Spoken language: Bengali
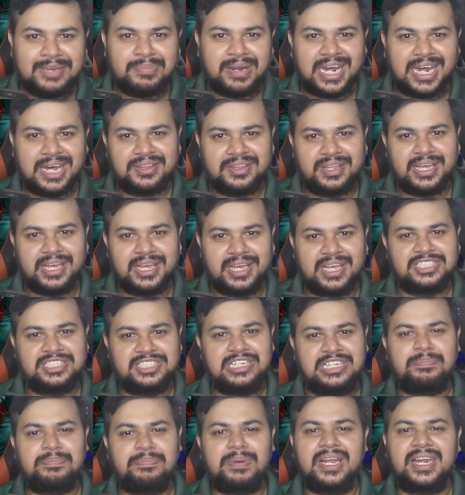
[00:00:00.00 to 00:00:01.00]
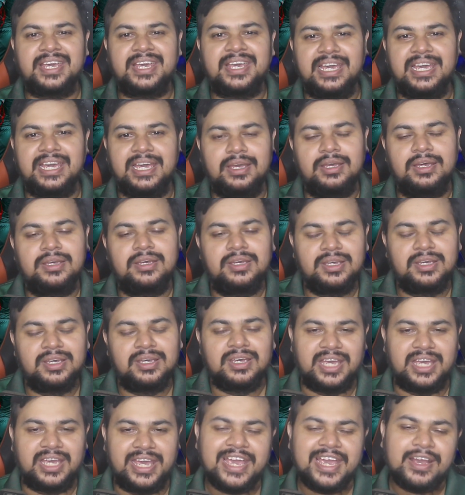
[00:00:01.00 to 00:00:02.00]
বাংলাদেশ নেপালকে
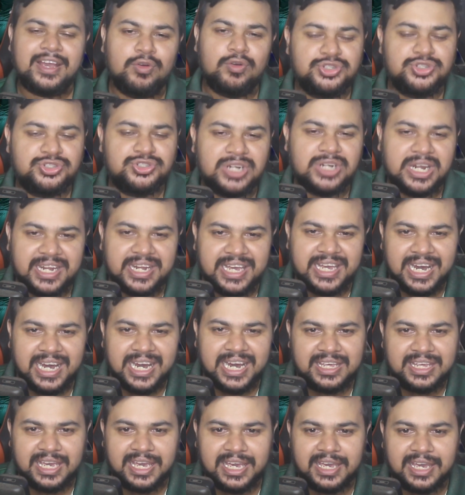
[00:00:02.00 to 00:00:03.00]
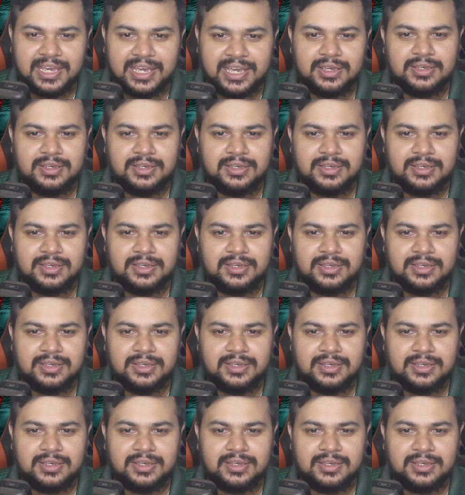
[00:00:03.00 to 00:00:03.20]
একুশ রানে হারিয়ে